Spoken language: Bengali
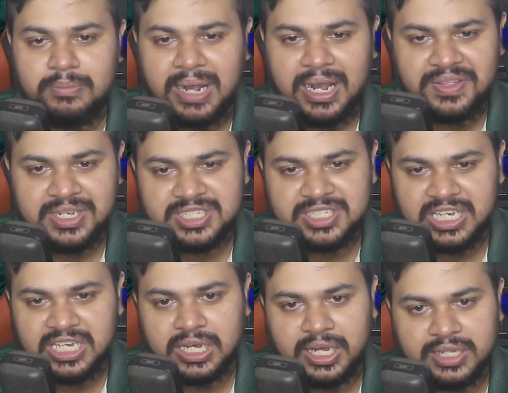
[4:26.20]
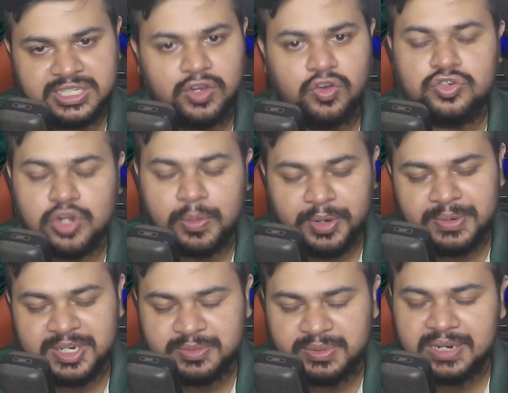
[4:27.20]
বাংলাদেশ আজকে আজকেও টপ অর্ডার
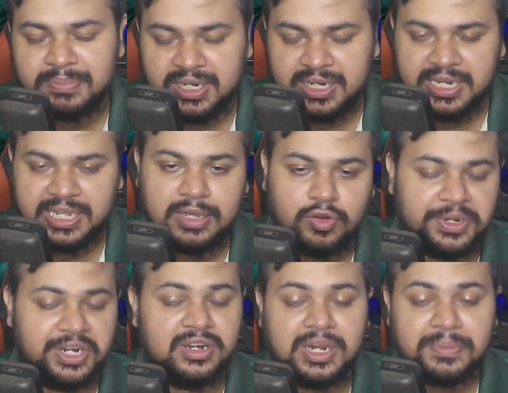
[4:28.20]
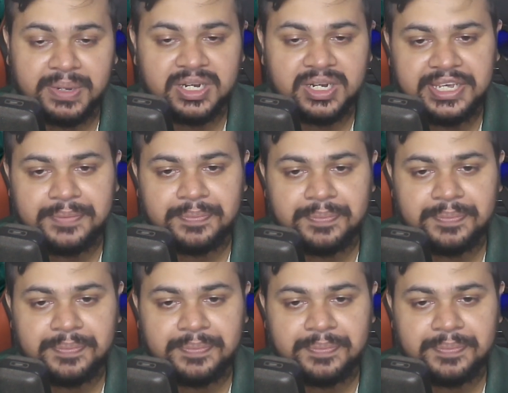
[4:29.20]
ব্যাটসম্যান রান পাননি ওপেনাররা রান পাননি